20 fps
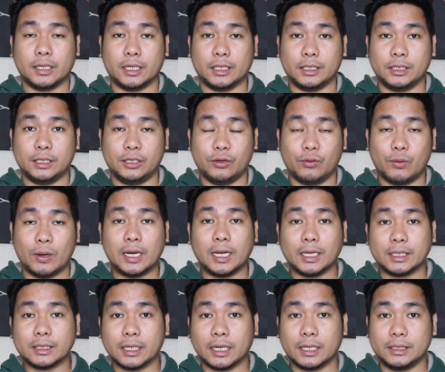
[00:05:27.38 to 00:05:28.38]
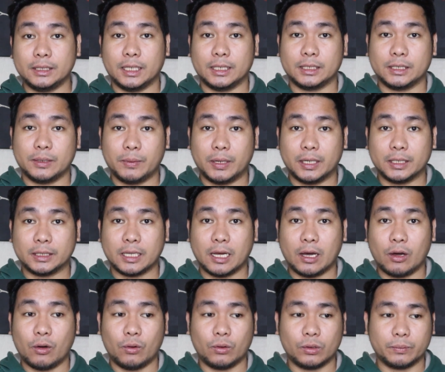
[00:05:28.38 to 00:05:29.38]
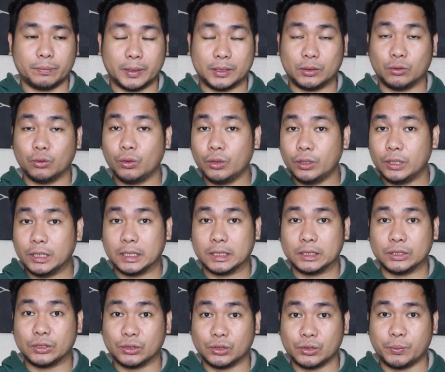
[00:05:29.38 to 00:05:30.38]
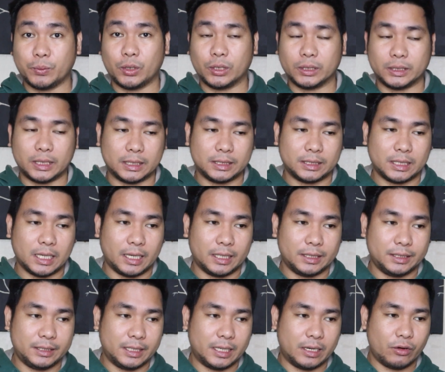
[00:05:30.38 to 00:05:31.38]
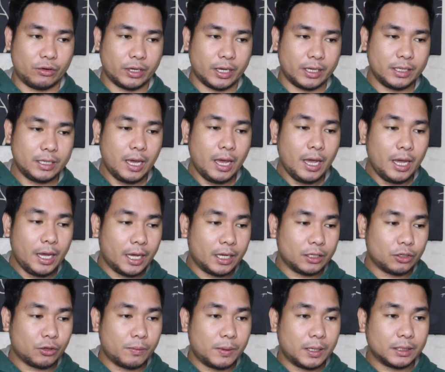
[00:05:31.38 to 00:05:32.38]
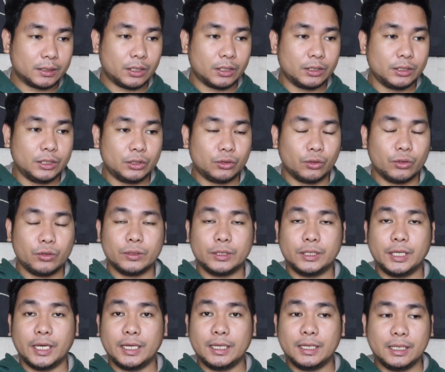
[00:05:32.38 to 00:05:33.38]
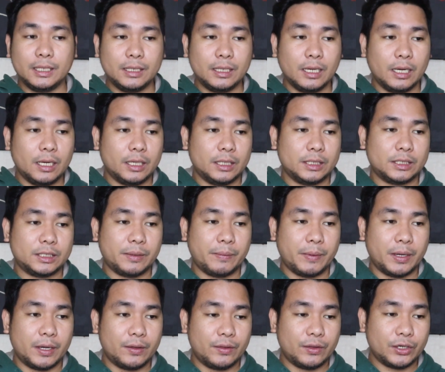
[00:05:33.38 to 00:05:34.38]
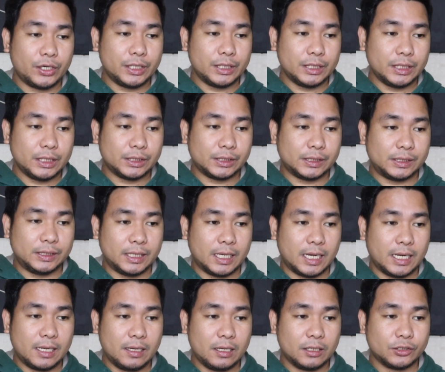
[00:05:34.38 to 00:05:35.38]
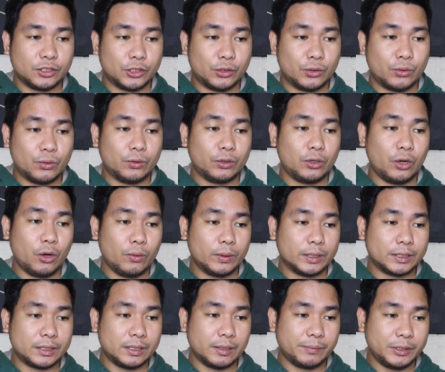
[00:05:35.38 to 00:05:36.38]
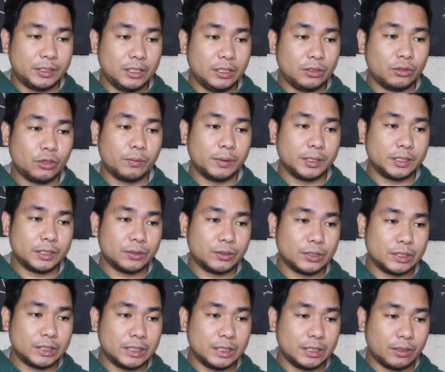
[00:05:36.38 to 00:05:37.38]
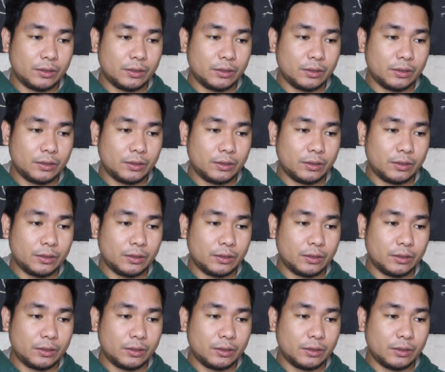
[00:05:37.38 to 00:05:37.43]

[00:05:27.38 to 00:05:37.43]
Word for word: naniniwala sa kanya, sa mga taong patuloy na nagsusuporta sa kanya, okay? And kung makita dito yung daily estimated earnings niya, so lowest niya dito may 0-0,